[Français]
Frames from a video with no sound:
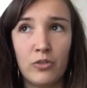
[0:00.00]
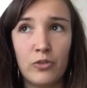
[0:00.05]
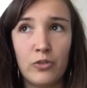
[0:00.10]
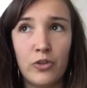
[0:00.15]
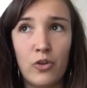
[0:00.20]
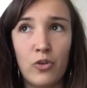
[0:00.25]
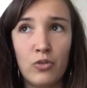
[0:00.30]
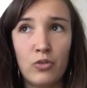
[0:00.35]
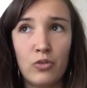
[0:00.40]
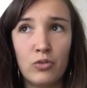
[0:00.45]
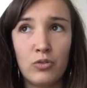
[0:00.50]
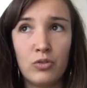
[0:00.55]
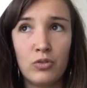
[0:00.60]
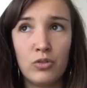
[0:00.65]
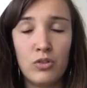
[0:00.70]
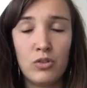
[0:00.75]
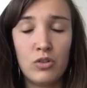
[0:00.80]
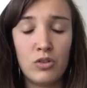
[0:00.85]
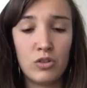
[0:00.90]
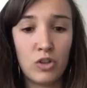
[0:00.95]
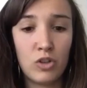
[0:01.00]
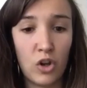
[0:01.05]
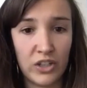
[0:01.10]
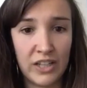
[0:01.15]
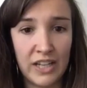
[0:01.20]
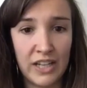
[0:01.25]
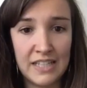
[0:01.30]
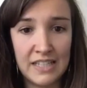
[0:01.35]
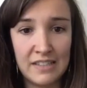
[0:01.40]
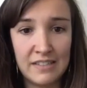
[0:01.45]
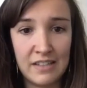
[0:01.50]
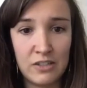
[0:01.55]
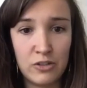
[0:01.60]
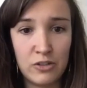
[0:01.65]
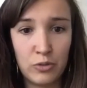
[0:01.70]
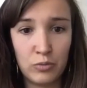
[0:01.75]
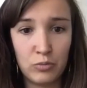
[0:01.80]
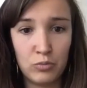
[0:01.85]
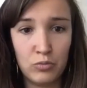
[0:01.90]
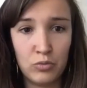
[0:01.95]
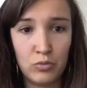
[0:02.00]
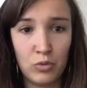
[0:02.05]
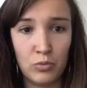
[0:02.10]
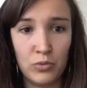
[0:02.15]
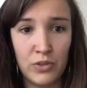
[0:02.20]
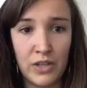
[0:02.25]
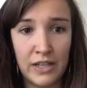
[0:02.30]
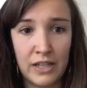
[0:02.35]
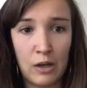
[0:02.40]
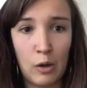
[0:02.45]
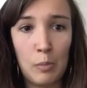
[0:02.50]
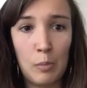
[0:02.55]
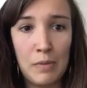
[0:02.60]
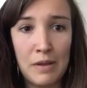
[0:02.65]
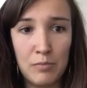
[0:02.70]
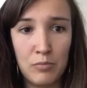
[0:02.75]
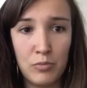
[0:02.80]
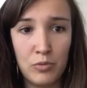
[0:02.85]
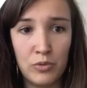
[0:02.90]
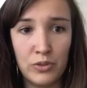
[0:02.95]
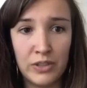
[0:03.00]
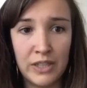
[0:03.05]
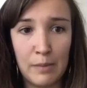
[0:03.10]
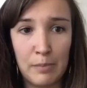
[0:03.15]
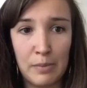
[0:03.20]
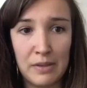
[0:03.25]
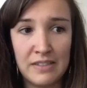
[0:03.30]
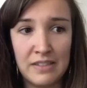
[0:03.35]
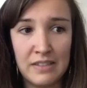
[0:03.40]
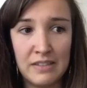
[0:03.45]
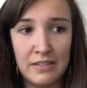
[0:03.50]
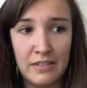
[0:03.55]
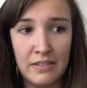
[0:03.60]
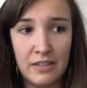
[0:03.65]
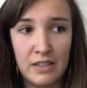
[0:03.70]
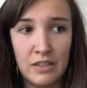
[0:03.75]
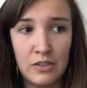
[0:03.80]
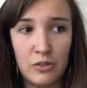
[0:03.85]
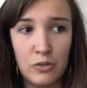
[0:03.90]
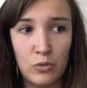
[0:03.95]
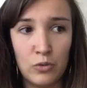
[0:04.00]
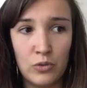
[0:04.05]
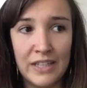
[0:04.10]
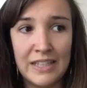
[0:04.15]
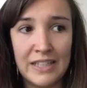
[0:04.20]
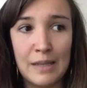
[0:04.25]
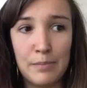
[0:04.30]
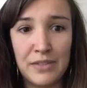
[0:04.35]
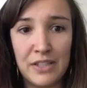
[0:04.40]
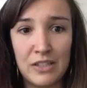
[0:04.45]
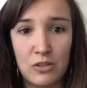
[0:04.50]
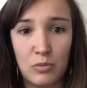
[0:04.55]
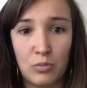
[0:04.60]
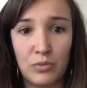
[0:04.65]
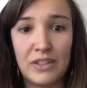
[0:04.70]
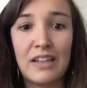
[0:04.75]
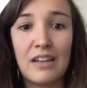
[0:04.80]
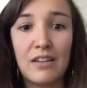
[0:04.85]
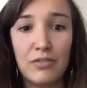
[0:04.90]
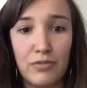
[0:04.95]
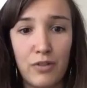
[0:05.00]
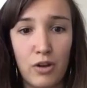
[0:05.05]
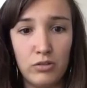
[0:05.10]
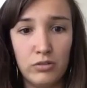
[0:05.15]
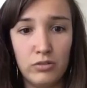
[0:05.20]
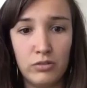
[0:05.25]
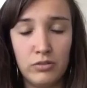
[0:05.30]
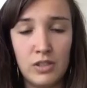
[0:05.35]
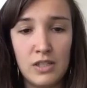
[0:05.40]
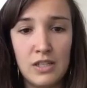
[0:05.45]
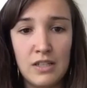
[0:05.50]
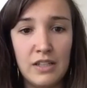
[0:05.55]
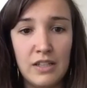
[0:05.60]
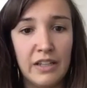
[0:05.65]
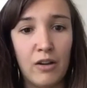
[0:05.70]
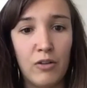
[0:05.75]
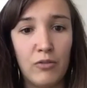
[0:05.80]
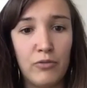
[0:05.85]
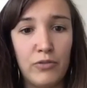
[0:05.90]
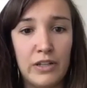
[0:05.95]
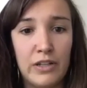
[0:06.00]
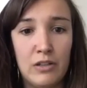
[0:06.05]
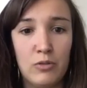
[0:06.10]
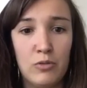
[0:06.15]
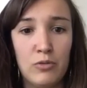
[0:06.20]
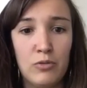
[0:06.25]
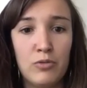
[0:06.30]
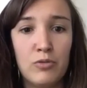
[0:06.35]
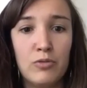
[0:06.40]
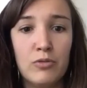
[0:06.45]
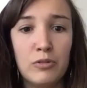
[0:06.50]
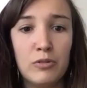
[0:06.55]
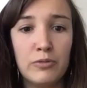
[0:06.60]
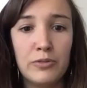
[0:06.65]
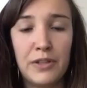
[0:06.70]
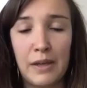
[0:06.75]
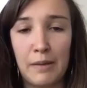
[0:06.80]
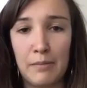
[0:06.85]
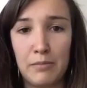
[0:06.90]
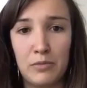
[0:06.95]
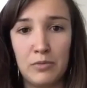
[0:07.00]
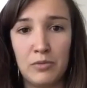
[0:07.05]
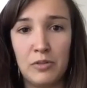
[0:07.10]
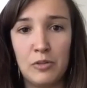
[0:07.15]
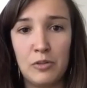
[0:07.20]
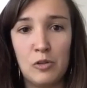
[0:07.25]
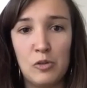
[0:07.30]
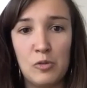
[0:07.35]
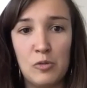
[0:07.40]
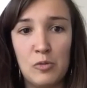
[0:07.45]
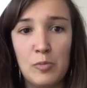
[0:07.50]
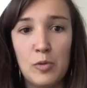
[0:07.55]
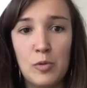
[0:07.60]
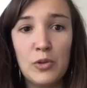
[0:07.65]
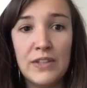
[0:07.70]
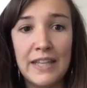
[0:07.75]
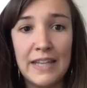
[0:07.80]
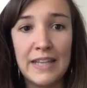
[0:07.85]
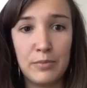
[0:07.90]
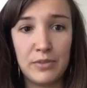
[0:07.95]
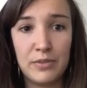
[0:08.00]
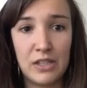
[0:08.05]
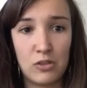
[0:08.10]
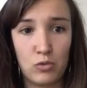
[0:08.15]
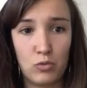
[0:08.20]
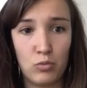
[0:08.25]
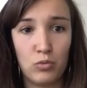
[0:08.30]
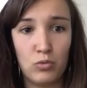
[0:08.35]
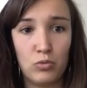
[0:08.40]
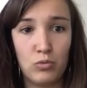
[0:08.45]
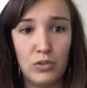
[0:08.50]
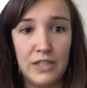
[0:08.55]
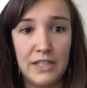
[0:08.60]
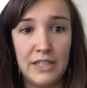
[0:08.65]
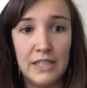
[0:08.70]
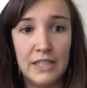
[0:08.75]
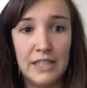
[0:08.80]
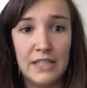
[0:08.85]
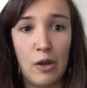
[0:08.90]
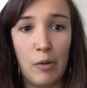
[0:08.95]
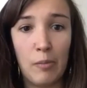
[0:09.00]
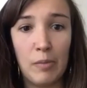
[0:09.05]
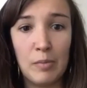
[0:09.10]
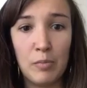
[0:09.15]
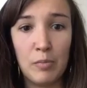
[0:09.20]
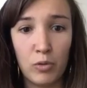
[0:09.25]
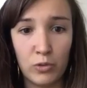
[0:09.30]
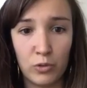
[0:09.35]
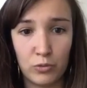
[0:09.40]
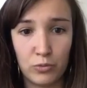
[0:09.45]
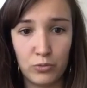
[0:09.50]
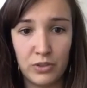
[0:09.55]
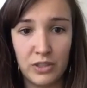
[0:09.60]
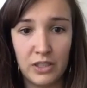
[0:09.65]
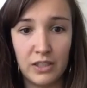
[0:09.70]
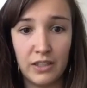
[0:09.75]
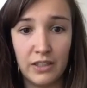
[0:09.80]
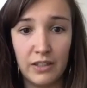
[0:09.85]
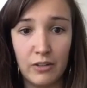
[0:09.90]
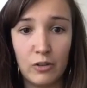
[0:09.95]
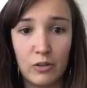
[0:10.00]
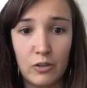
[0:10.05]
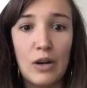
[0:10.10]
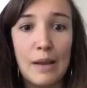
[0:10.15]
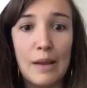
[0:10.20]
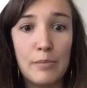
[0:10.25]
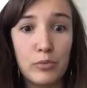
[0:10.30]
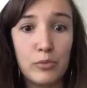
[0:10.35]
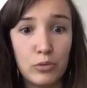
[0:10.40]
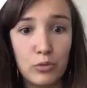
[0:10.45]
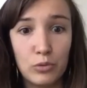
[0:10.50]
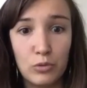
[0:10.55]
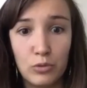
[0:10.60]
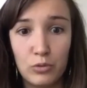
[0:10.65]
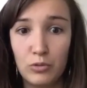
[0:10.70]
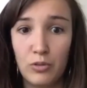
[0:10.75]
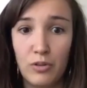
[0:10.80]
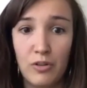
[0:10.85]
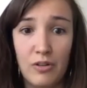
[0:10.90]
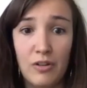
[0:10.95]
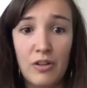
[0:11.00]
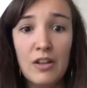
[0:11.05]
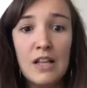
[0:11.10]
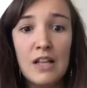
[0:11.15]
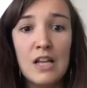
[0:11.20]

en tant qu'organisation, on a quand même une capacité d'adaptation très forte. Et qu'en fait, le, terme, le mot d'adaptation qu'on lit énormément dans tout ce qui est collapso,